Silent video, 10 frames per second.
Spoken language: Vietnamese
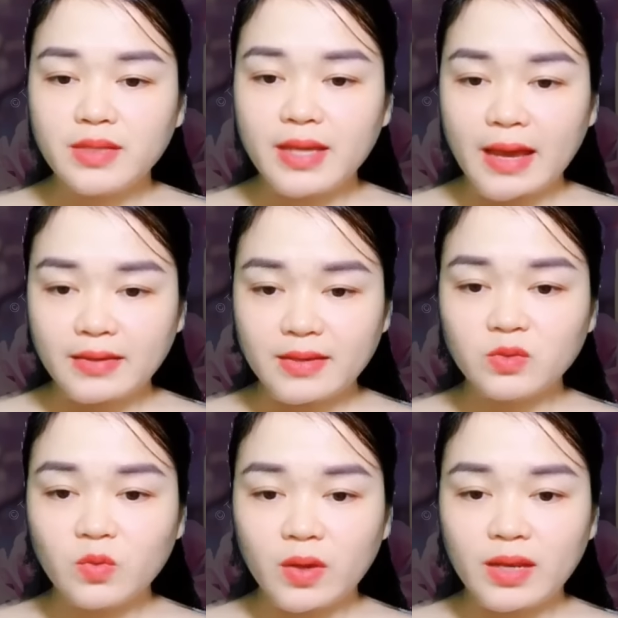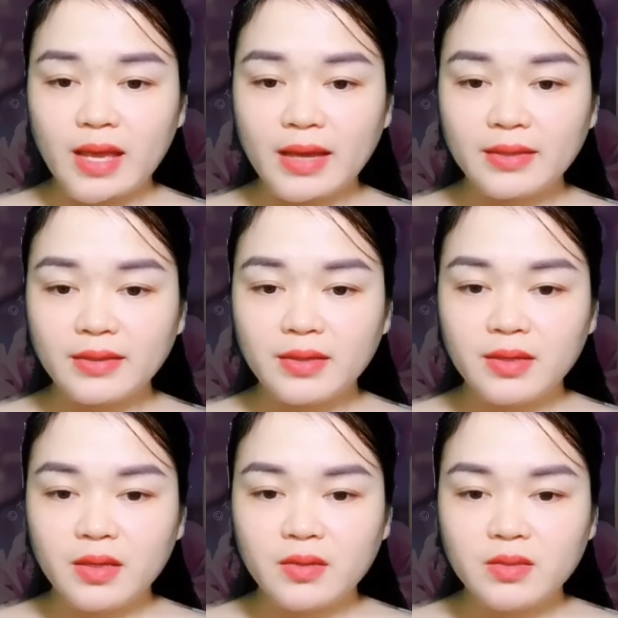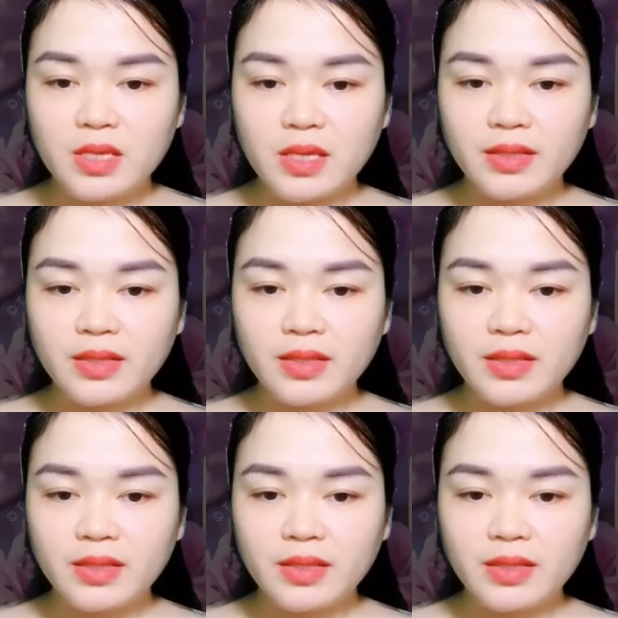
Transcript: luật sư, kiến trúc sư nổi tiếng,